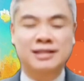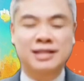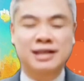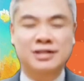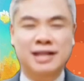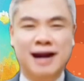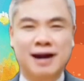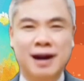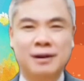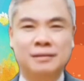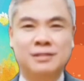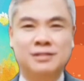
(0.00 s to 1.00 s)
热情一下，
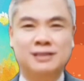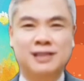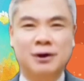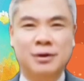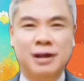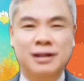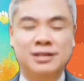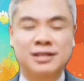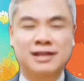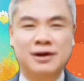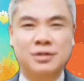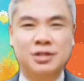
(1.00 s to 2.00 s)
要热
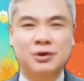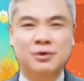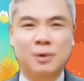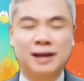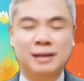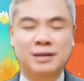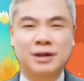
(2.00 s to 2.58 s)
情的有智慧，